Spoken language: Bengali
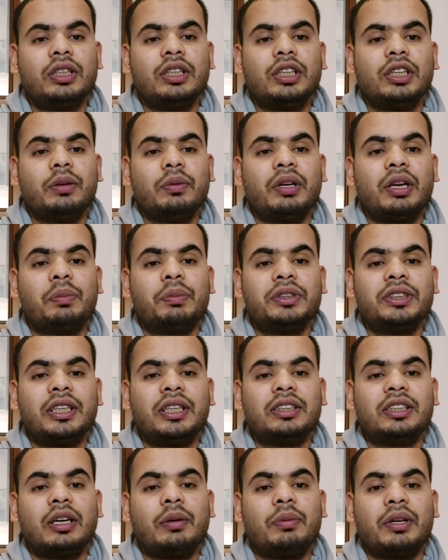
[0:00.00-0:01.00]
ইভেন আপনি চাইলে
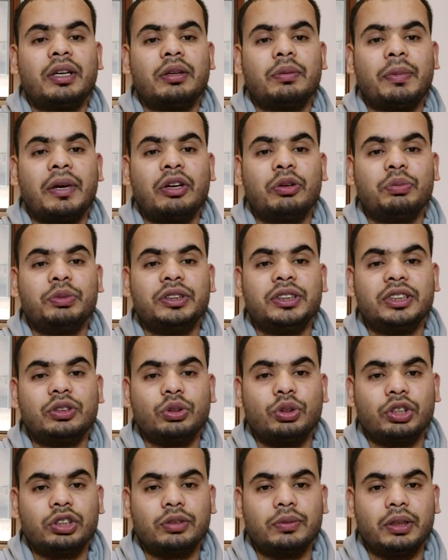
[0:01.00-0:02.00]
সামারে ভালো বিজনেসও
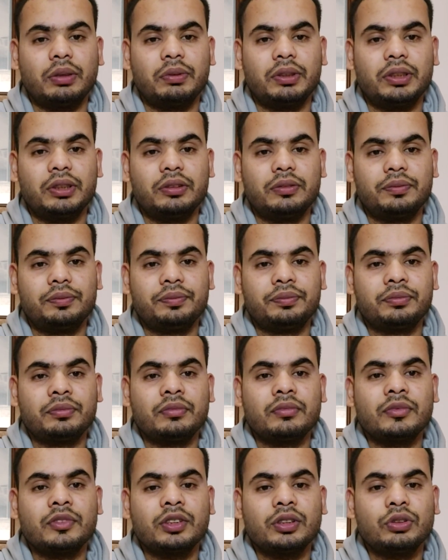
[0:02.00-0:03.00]
করতে পারবেন
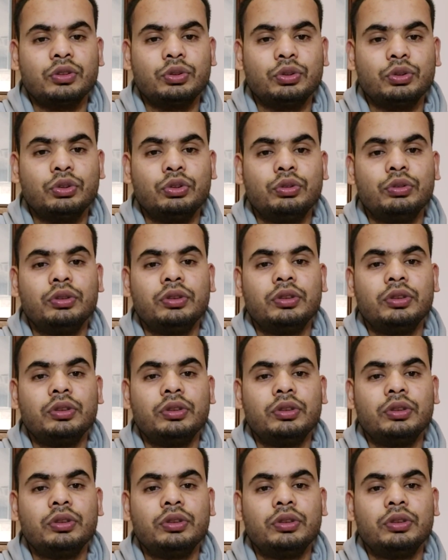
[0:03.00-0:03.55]
শুধু